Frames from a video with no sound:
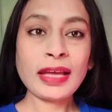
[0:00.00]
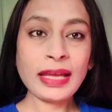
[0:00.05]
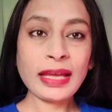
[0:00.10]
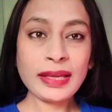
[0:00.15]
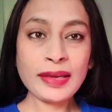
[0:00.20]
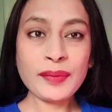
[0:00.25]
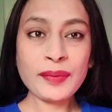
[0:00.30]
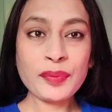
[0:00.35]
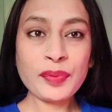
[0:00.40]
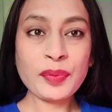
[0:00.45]
hi
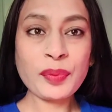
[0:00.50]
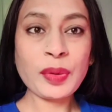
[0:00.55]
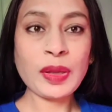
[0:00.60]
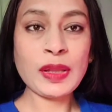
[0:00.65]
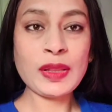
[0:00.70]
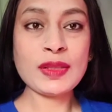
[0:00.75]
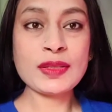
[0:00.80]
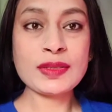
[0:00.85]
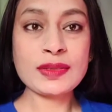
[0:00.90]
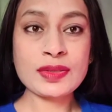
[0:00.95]

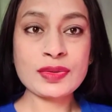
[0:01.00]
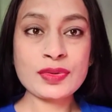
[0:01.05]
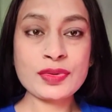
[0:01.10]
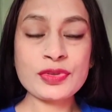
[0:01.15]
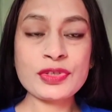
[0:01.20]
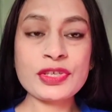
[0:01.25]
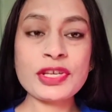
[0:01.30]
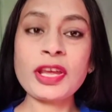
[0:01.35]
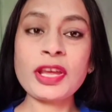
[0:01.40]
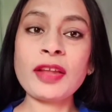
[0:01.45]
everyone this is
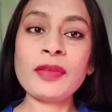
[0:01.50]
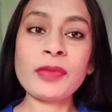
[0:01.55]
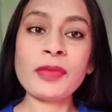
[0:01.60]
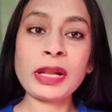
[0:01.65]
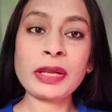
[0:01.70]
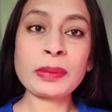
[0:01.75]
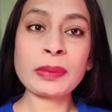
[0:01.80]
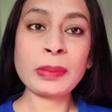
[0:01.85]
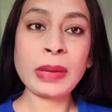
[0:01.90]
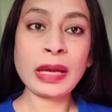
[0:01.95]
ruchik and
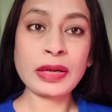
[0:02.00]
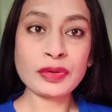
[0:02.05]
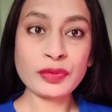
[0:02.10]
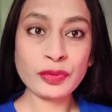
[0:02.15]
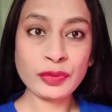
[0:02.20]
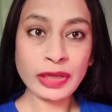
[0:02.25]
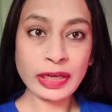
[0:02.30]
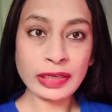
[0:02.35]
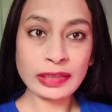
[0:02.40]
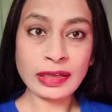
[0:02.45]
welcome back
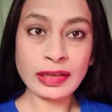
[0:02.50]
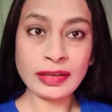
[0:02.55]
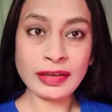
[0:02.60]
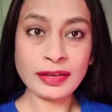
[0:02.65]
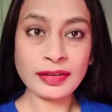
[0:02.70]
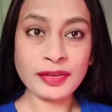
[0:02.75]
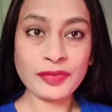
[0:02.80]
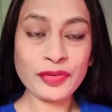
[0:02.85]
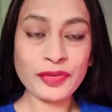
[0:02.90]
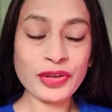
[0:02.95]
to yet
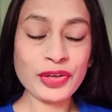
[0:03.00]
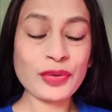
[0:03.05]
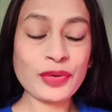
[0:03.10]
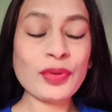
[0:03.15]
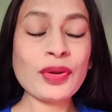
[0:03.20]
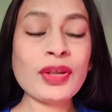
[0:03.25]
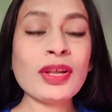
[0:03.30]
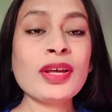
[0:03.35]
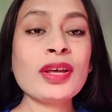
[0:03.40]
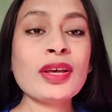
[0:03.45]
another
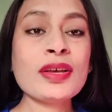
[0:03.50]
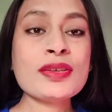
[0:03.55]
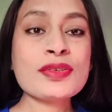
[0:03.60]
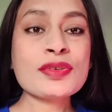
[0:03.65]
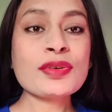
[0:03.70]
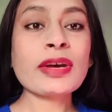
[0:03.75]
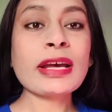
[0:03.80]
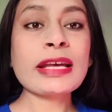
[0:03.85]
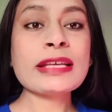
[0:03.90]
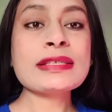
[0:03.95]
video
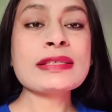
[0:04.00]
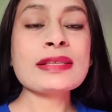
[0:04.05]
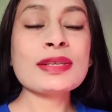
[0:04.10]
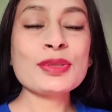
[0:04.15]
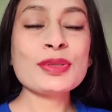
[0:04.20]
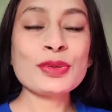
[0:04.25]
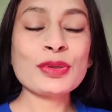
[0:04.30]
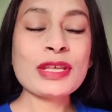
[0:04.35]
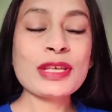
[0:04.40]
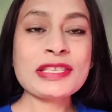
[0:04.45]
so guys
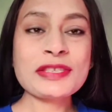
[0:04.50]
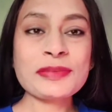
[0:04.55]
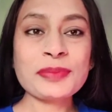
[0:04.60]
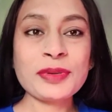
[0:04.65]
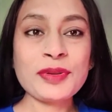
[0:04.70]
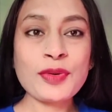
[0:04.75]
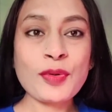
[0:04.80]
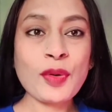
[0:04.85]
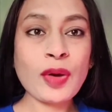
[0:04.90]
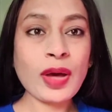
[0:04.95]
in today's
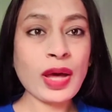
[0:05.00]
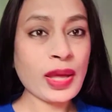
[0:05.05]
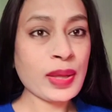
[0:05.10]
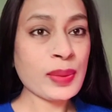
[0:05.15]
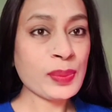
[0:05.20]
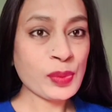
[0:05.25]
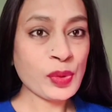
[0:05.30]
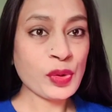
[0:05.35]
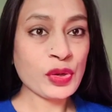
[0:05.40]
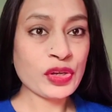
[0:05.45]
video i
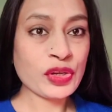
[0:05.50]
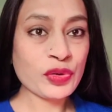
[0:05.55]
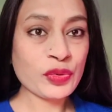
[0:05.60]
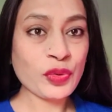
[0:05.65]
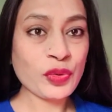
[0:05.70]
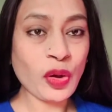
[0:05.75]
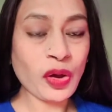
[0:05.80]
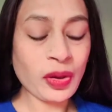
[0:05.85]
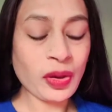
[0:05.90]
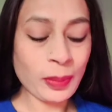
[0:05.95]
am going to
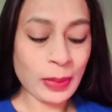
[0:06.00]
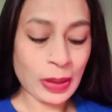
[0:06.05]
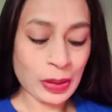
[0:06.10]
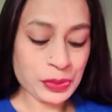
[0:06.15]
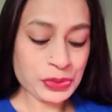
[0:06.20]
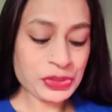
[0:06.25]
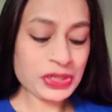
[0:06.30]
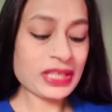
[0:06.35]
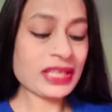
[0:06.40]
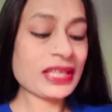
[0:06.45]
talk
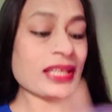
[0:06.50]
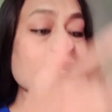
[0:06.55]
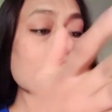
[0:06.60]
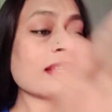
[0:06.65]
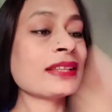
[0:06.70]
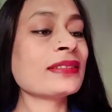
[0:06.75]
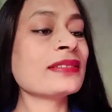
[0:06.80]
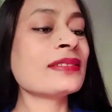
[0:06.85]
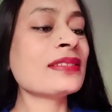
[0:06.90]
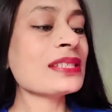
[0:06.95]
about
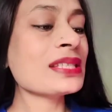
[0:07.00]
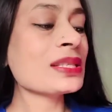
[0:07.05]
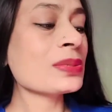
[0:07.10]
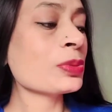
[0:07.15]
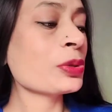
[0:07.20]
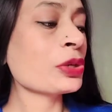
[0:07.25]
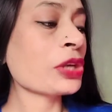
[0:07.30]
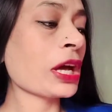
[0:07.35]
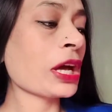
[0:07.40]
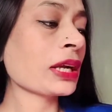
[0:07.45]
this
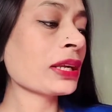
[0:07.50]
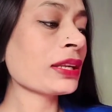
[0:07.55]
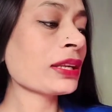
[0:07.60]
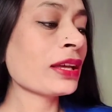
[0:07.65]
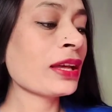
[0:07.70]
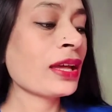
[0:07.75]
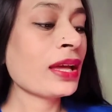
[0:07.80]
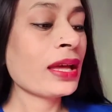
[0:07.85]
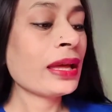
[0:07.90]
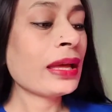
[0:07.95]
product
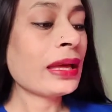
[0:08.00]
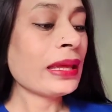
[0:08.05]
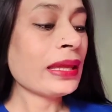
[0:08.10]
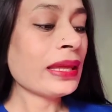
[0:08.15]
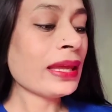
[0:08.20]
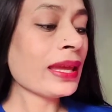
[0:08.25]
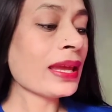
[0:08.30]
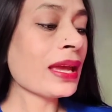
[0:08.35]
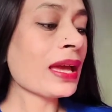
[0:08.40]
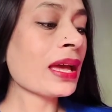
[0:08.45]

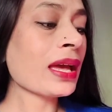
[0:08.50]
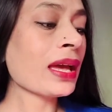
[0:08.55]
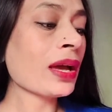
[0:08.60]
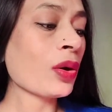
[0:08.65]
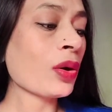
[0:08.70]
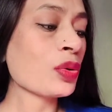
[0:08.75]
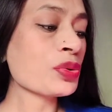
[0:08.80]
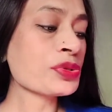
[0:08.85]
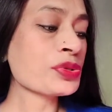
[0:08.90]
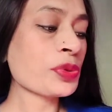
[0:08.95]
ये है
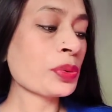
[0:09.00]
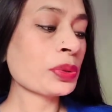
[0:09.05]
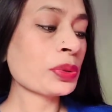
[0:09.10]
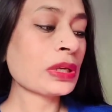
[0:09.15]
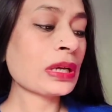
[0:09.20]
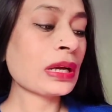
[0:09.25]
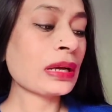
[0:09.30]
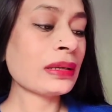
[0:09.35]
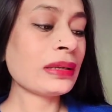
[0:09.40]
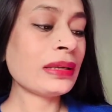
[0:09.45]
ओजोन
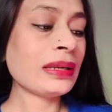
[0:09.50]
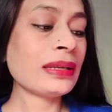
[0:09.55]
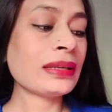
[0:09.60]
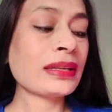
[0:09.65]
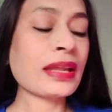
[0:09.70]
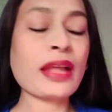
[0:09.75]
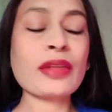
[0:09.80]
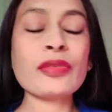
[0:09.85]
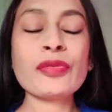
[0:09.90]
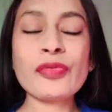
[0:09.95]
का डी
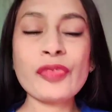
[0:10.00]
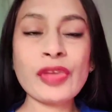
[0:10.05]
टैन